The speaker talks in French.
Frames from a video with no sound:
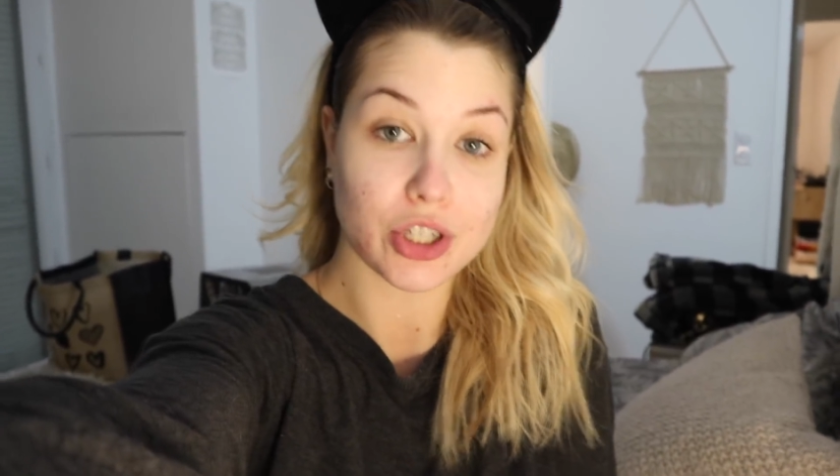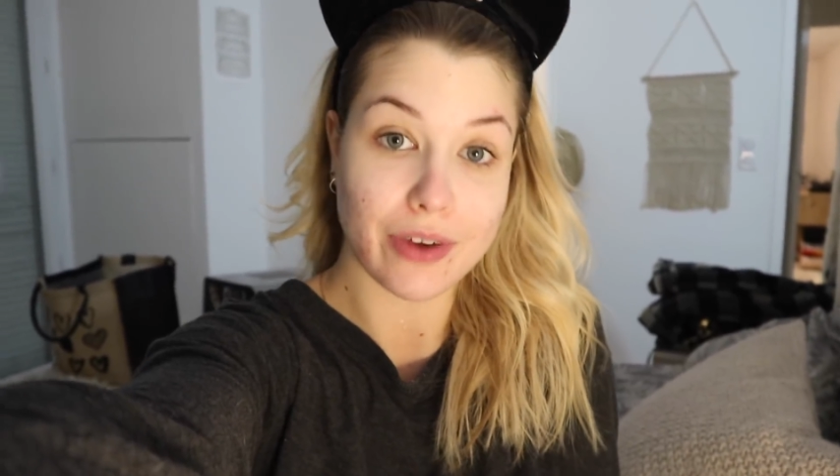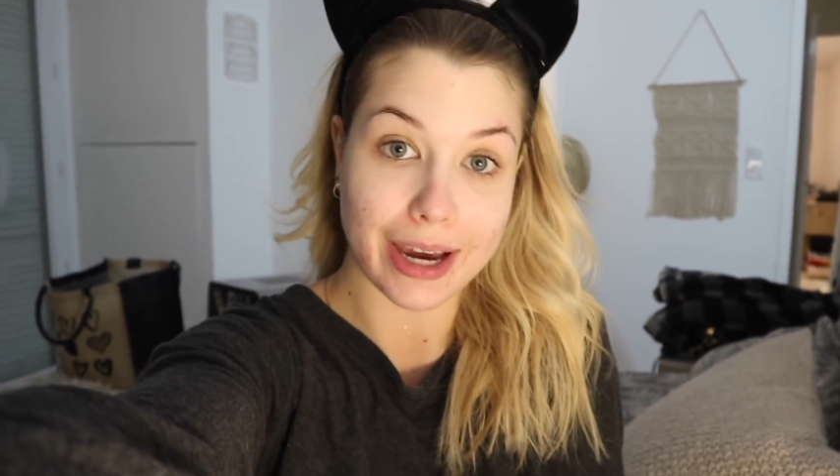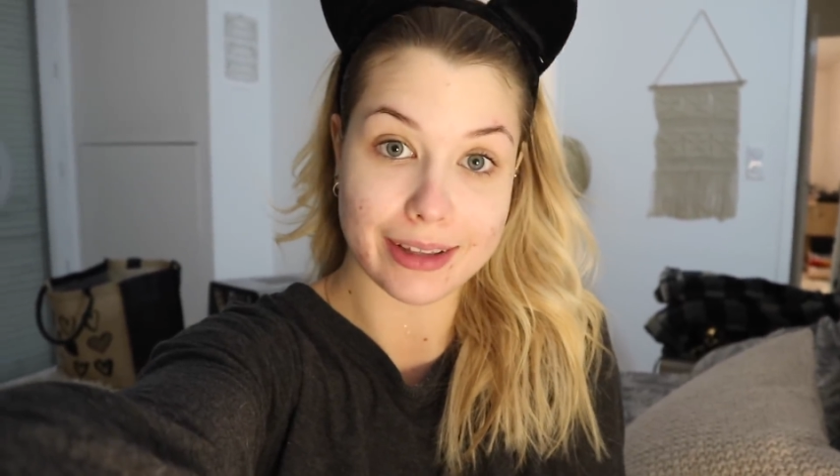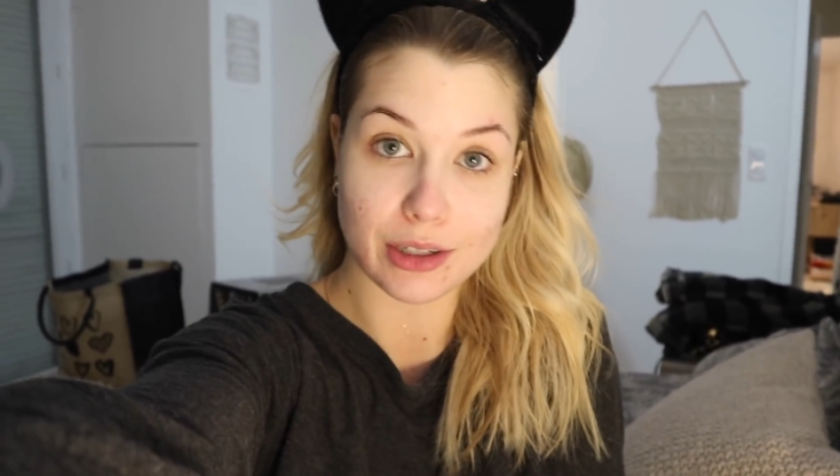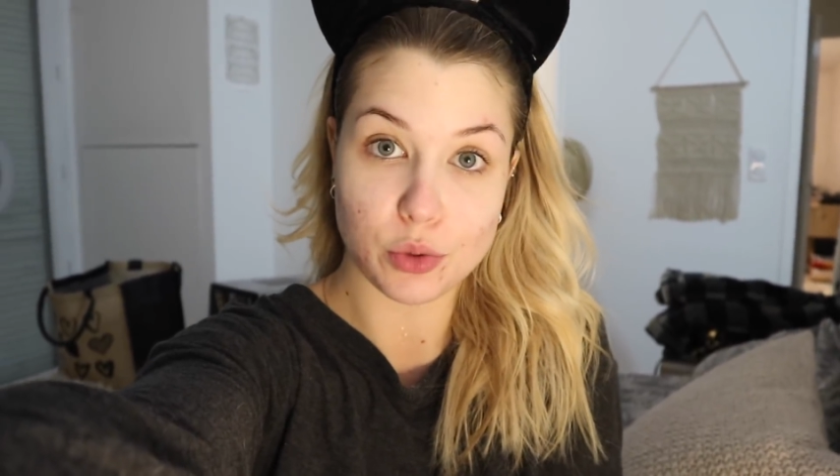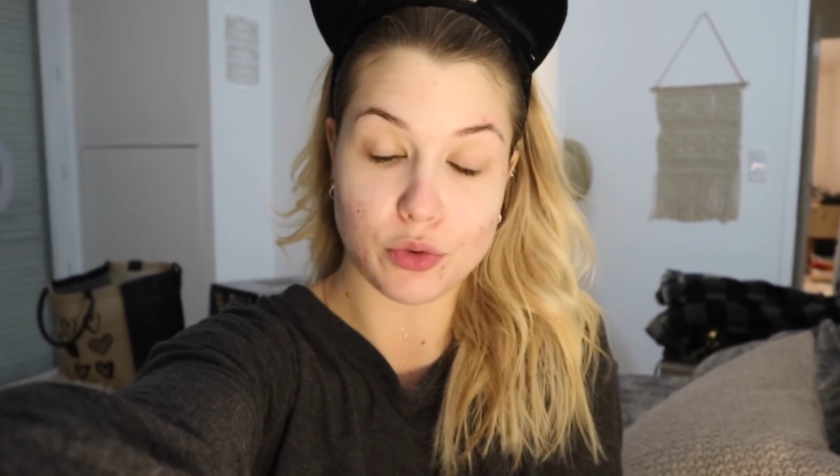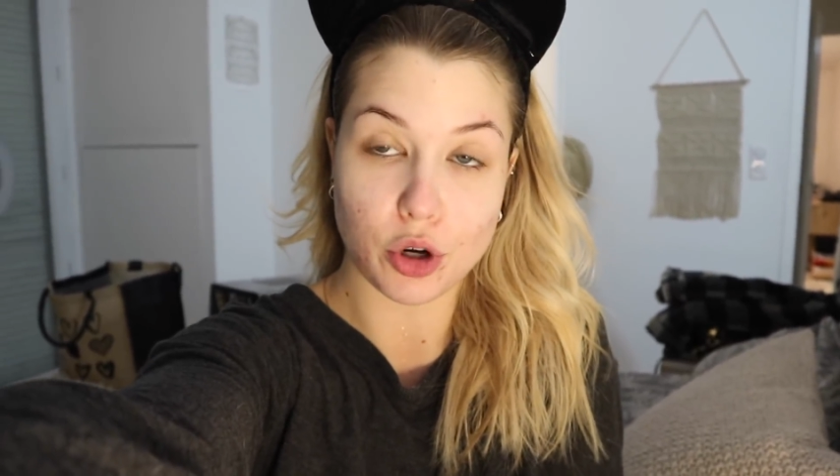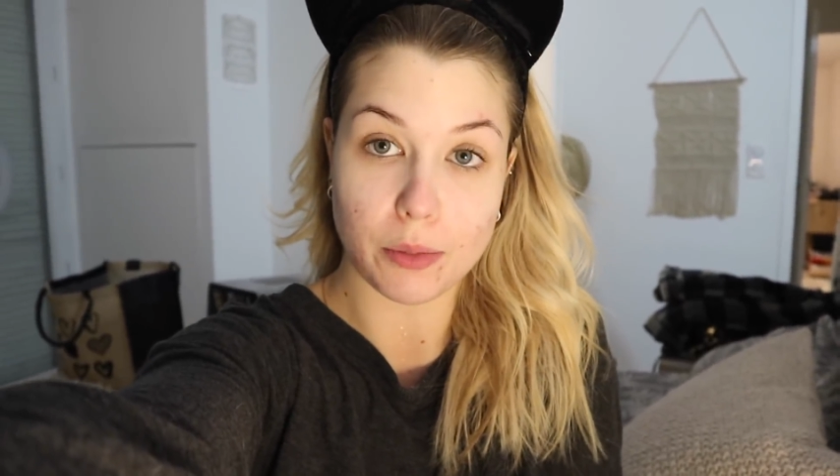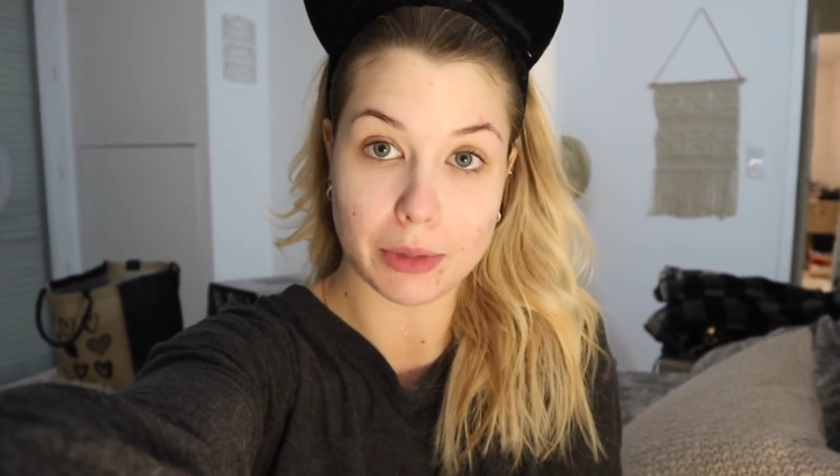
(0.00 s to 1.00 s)
je vais arrêter le
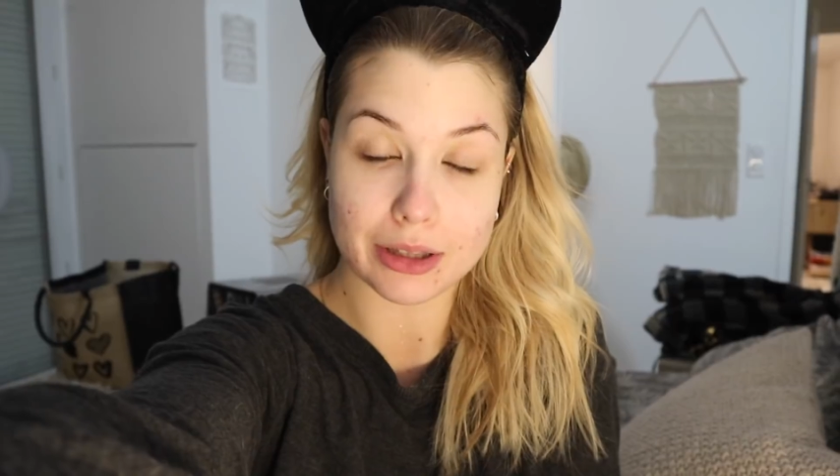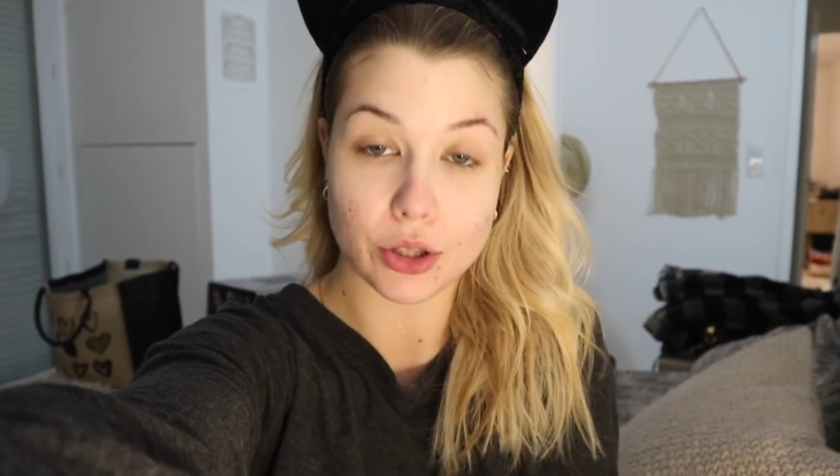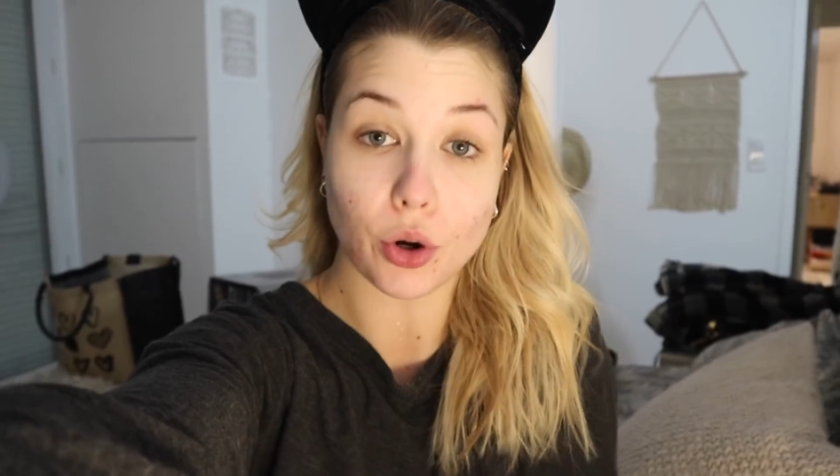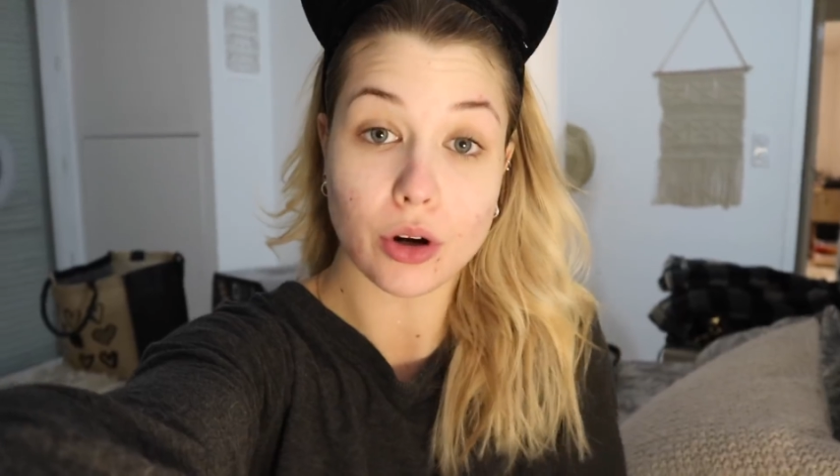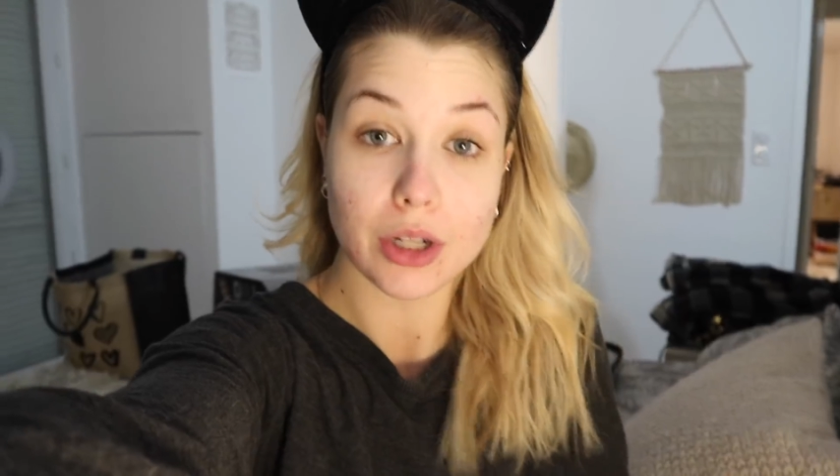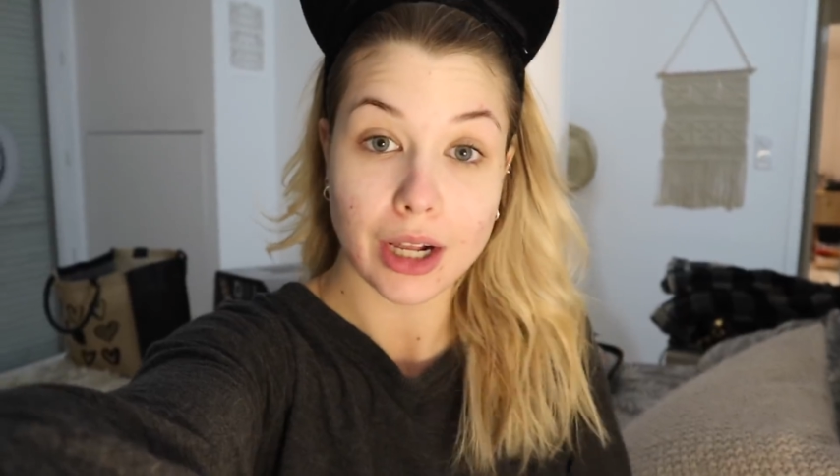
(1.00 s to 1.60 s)
vlog maintenant.